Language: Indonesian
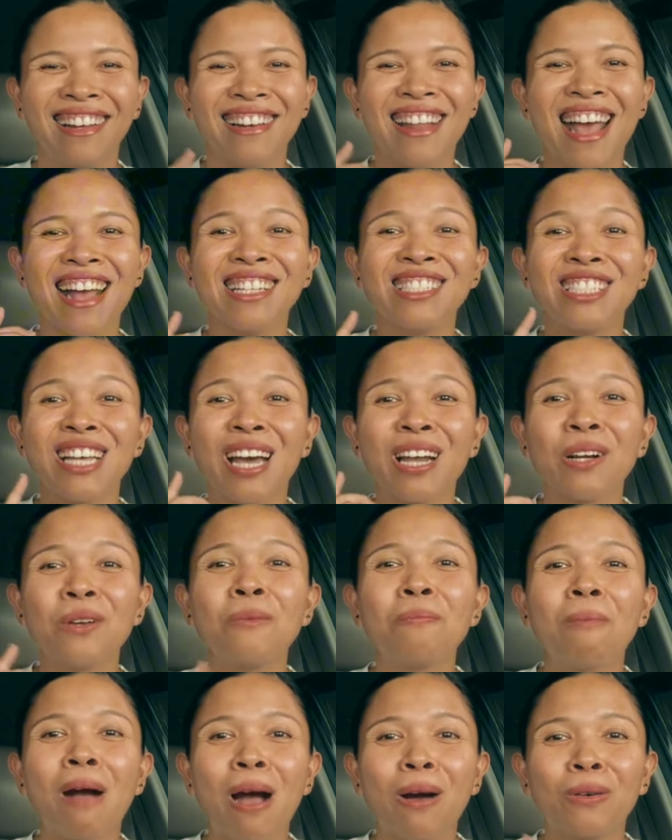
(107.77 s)
Dan jangan
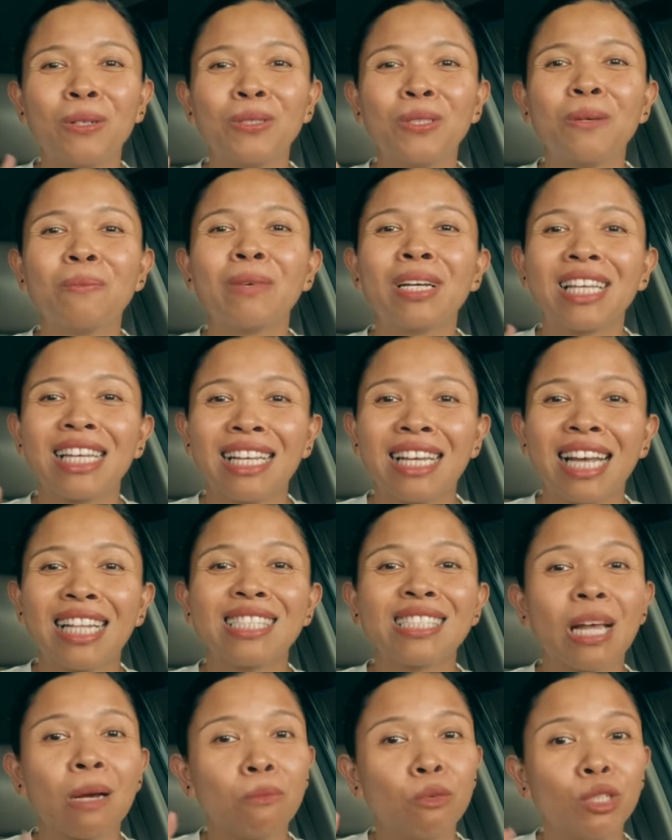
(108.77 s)
lupa untuk
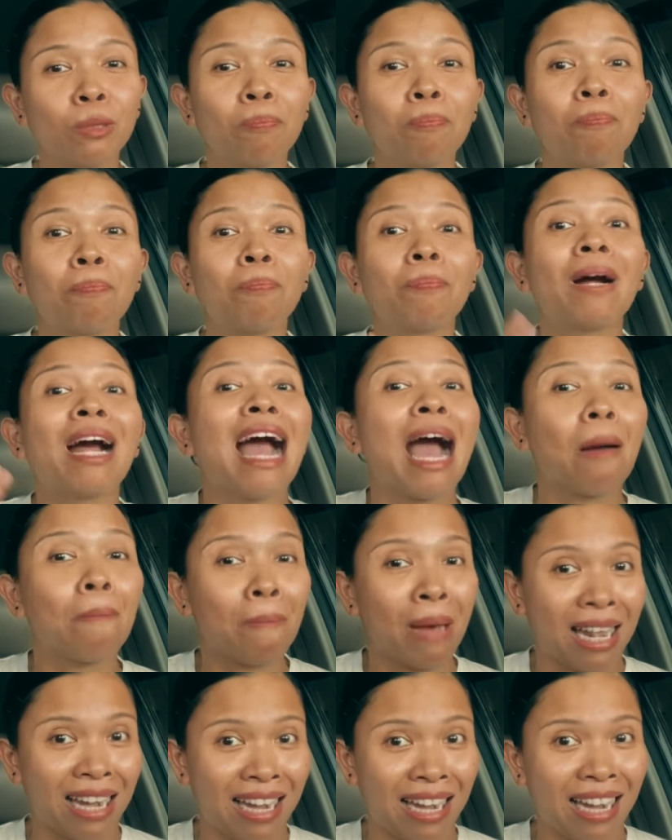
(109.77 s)
mengikat sabut
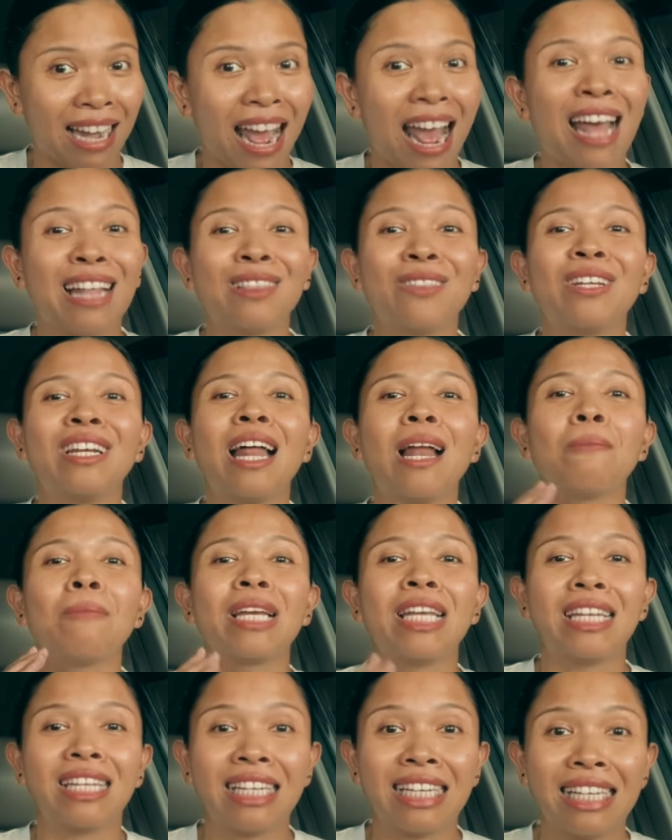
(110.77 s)
pengaman atau dalam
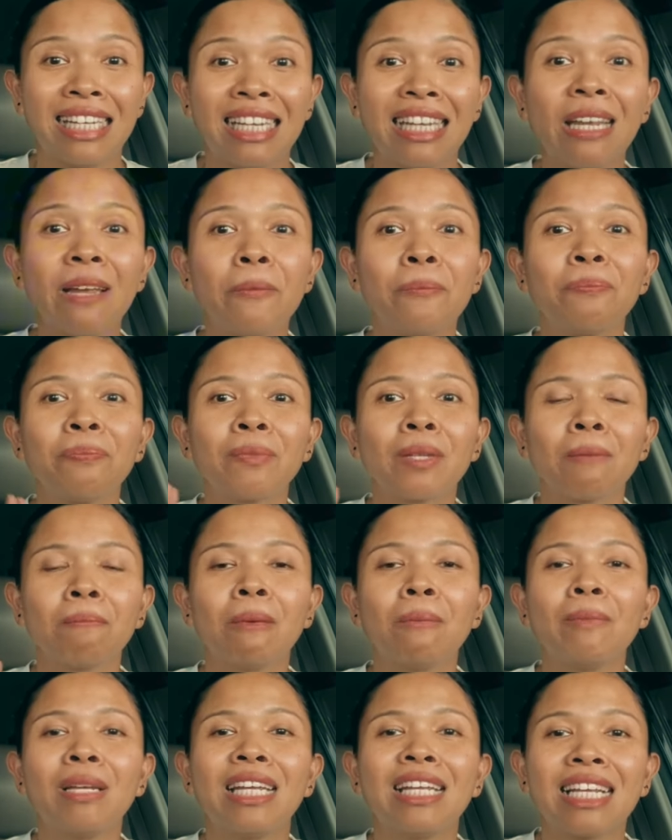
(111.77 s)
ini
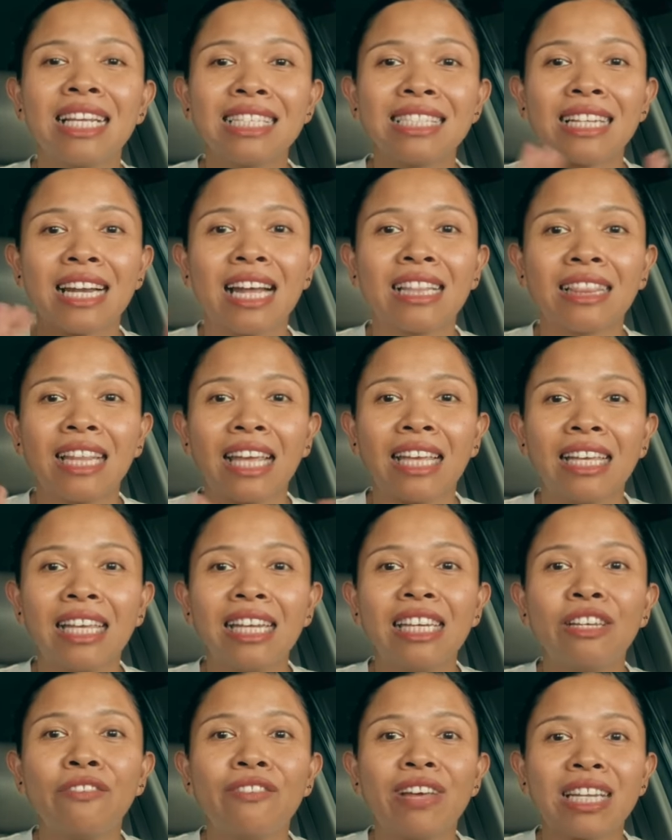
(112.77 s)
memiliki
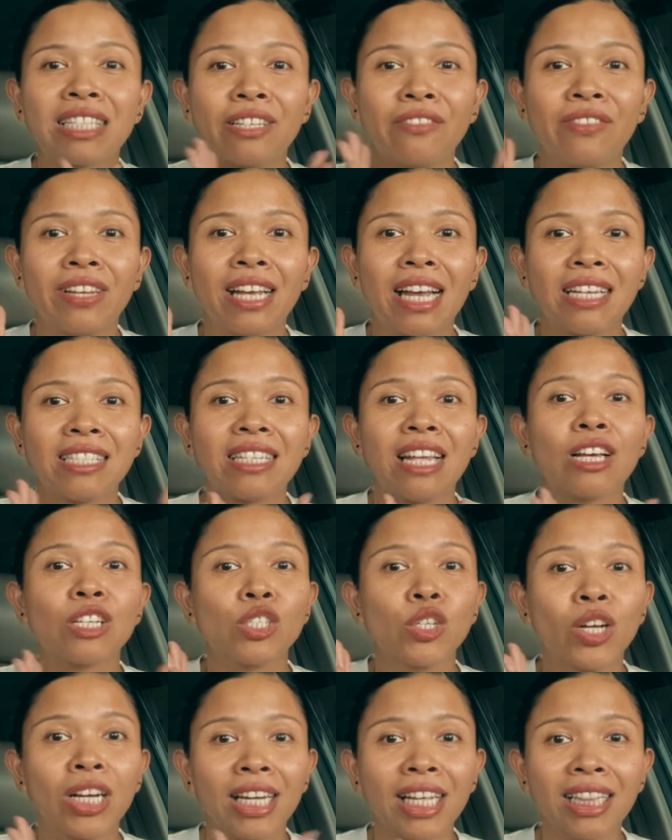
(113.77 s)
strategi diversifikasi yang
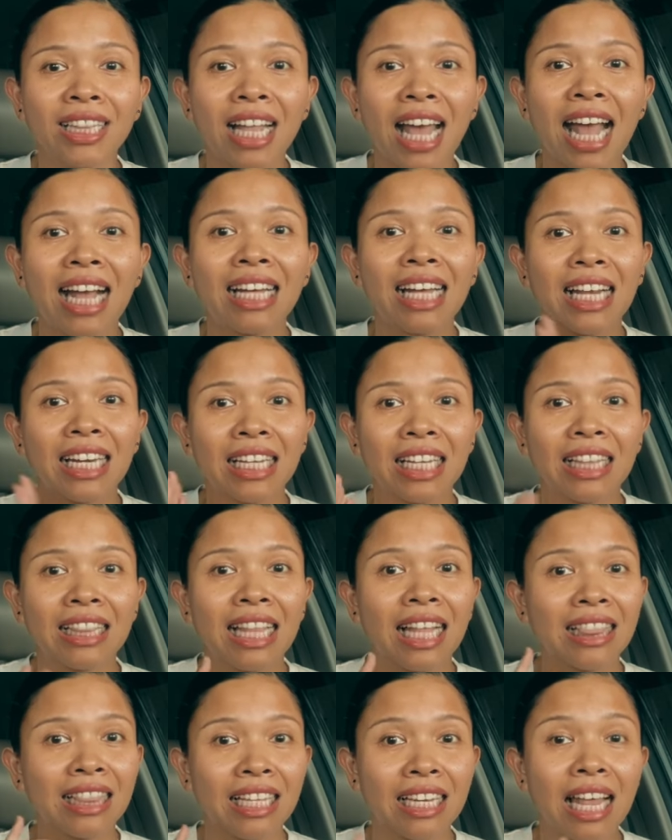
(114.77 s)
solid agar
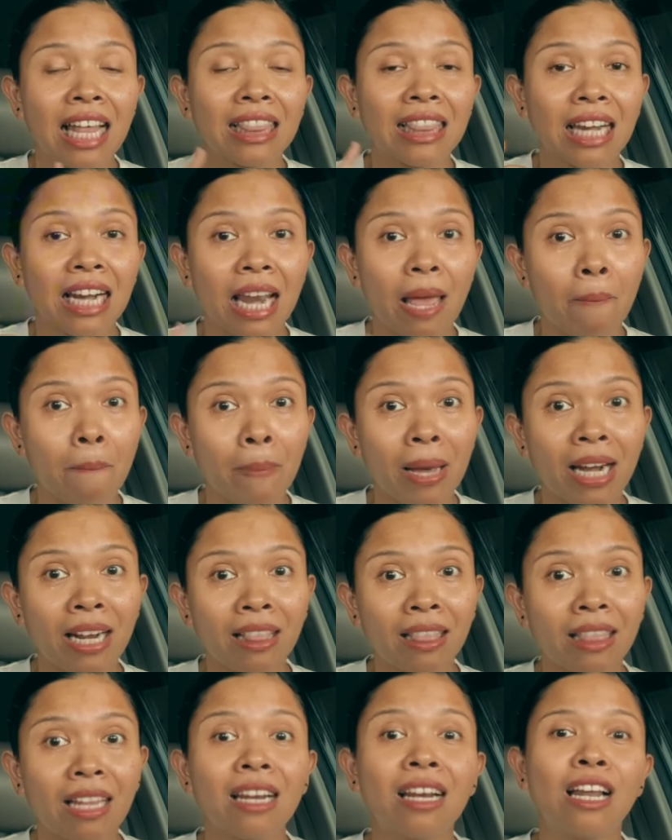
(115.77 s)
kita tidak terlempar
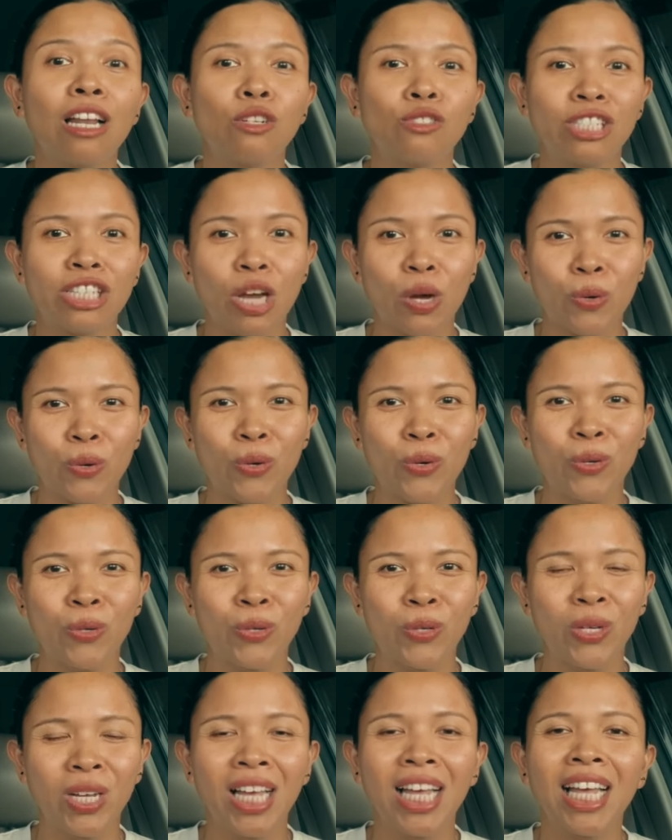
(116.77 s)
terlalu jauh.
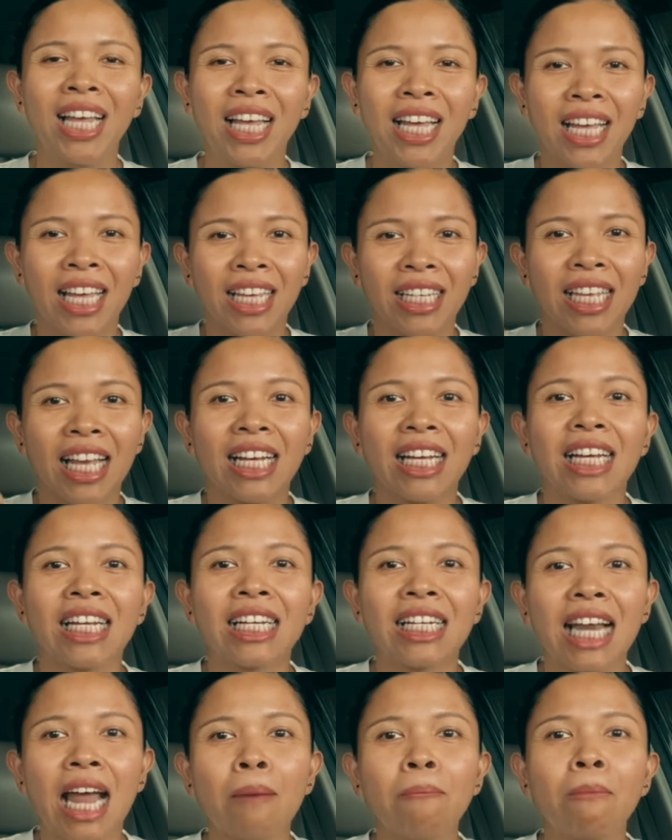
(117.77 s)
Yang
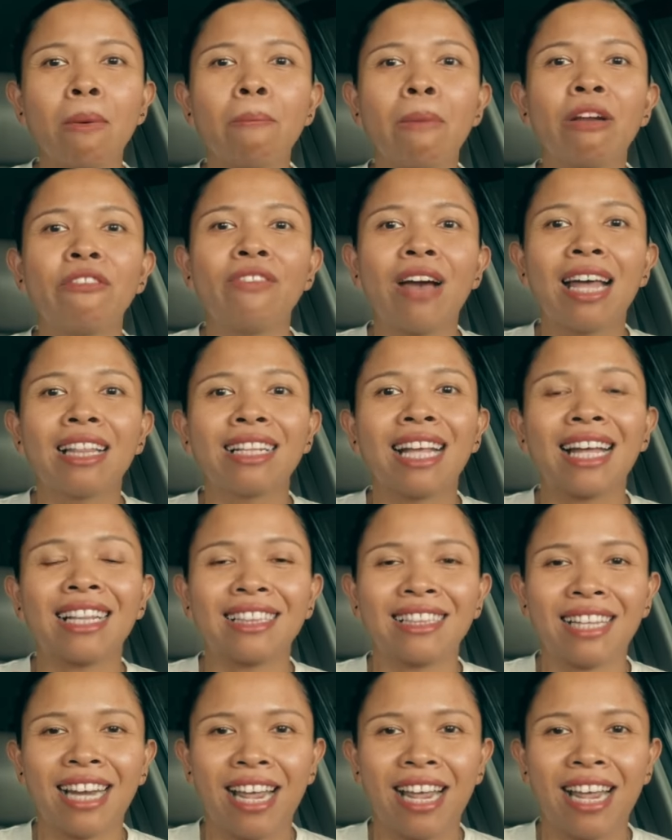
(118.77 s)
keenam, memanfaatkan